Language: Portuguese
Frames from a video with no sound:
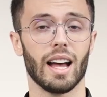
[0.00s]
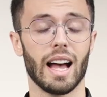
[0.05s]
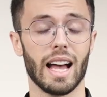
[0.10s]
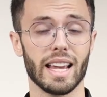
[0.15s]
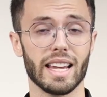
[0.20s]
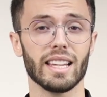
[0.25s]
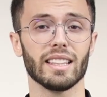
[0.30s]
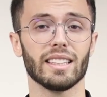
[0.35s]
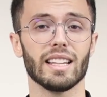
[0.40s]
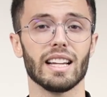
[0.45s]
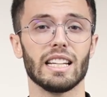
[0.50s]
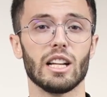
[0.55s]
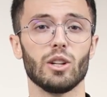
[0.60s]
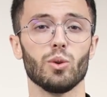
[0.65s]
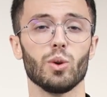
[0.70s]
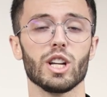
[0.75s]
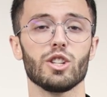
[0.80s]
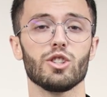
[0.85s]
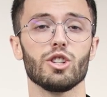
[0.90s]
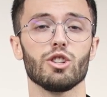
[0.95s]
Ainda na
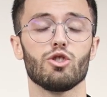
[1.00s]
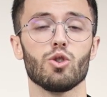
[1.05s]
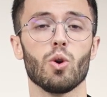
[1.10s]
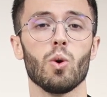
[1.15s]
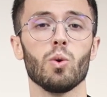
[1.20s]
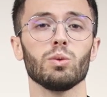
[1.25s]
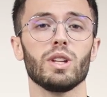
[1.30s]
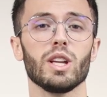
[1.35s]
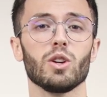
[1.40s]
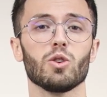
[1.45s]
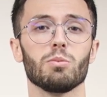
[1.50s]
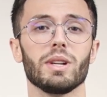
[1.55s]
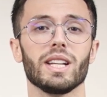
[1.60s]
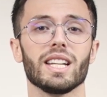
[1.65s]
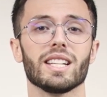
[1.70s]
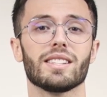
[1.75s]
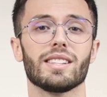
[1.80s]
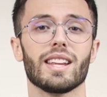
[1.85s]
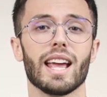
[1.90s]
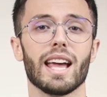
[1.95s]
noite de ontem, o
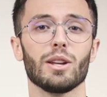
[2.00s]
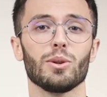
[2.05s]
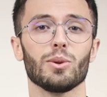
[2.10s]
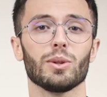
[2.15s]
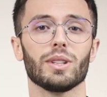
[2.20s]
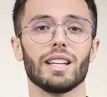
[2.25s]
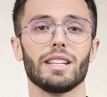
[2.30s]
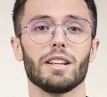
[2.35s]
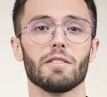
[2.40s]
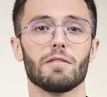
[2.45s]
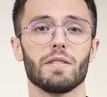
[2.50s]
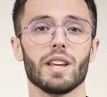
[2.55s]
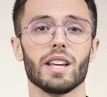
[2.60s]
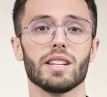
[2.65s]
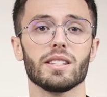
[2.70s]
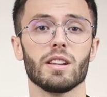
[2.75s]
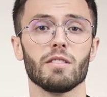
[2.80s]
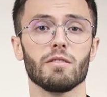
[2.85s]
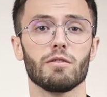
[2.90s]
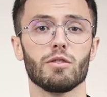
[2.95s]
Ministério da
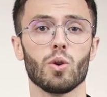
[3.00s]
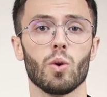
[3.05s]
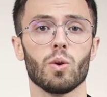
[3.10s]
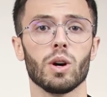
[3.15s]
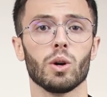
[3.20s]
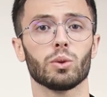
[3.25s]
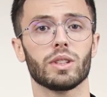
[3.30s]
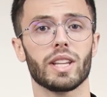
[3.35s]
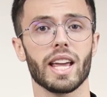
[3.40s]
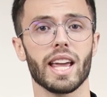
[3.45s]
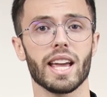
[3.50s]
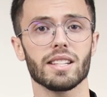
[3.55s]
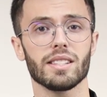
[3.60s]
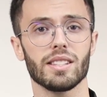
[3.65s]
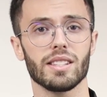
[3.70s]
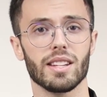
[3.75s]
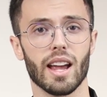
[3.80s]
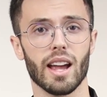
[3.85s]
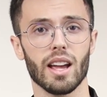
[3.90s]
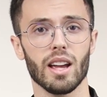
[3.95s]
Defesa enviou ao
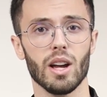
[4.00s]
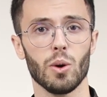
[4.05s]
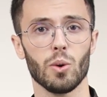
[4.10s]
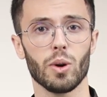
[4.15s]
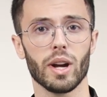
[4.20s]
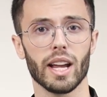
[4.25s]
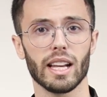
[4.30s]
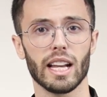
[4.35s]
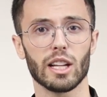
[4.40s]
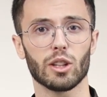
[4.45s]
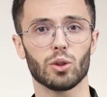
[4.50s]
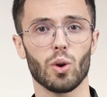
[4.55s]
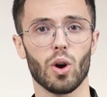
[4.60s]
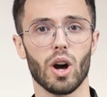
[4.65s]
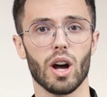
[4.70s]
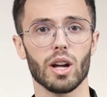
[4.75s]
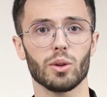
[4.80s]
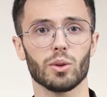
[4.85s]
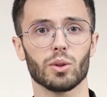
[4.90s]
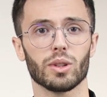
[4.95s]
TSE o
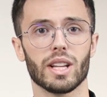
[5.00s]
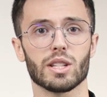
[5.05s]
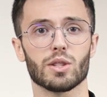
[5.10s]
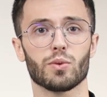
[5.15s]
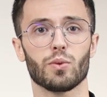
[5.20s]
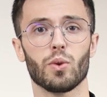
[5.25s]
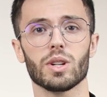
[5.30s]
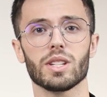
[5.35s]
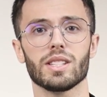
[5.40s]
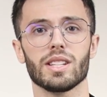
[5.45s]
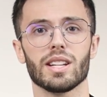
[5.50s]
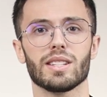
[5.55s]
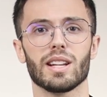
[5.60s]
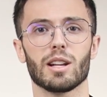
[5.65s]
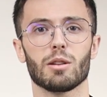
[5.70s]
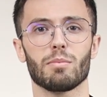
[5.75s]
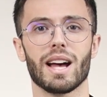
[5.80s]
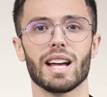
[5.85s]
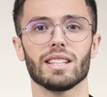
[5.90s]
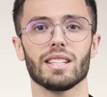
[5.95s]
relatório das Forças
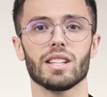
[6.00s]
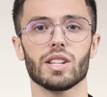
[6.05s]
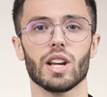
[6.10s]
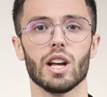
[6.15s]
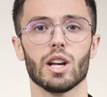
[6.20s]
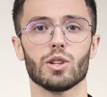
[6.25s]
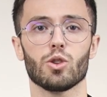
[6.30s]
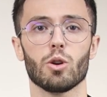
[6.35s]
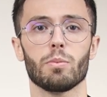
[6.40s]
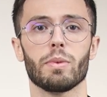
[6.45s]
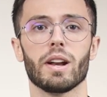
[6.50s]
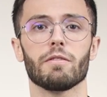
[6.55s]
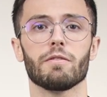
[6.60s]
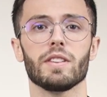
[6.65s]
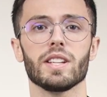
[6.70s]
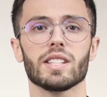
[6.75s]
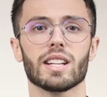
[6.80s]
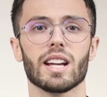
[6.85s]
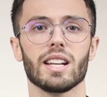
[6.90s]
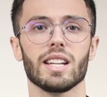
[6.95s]
Armadas sobre a
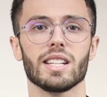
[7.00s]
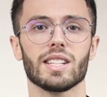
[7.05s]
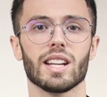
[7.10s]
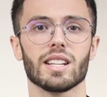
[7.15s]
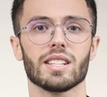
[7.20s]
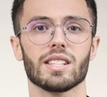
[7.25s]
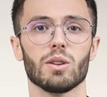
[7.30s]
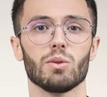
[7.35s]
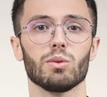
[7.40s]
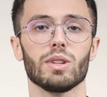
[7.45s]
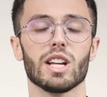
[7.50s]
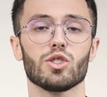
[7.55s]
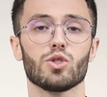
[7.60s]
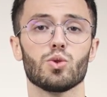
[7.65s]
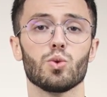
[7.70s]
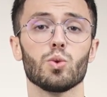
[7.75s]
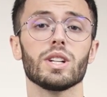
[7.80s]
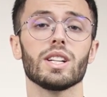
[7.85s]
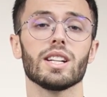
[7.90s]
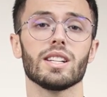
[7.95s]
fiscalização
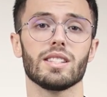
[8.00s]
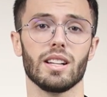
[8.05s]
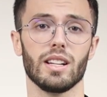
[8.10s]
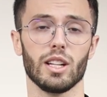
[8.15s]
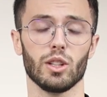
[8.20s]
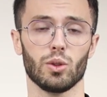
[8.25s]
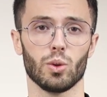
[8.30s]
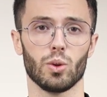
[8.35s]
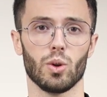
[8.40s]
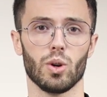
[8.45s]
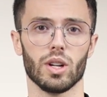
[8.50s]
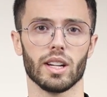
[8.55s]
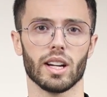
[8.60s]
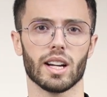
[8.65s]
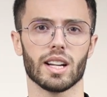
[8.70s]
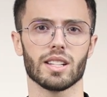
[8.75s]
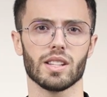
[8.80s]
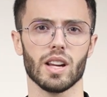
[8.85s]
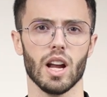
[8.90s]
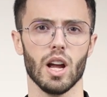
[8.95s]
das urnas
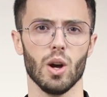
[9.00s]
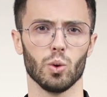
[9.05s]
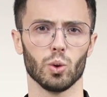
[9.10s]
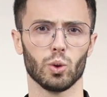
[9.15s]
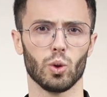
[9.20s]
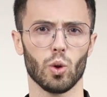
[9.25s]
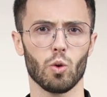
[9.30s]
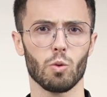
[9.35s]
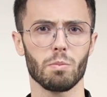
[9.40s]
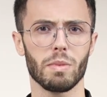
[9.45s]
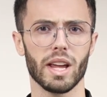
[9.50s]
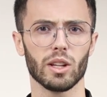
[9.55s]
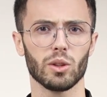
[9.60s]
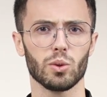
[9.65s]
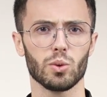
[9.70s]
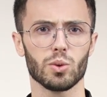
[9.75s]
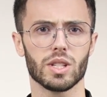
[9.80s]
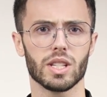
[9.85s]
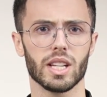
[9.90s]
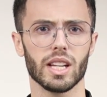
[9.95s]
eletrônicas. O
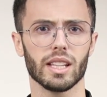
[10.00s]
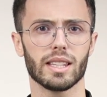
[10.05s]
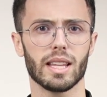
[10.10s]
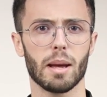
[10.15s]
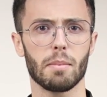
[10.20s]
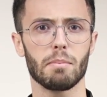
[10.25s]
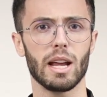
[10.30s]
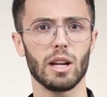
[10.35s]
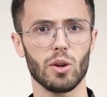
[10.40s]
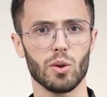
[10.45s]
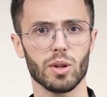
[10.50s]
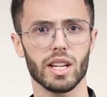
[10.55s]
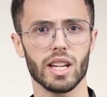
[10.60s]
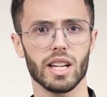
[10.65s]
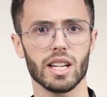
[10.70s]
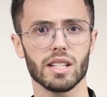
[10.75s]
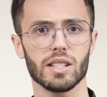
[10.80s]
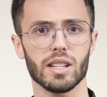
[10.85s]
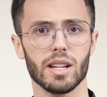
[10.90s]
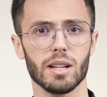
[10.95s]
documento cita
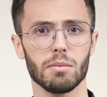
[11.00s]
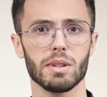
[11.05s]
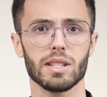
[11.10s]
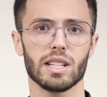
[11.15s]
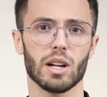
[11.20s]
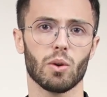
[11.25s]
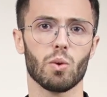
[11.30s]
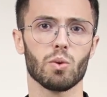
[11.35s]
melhorias, mas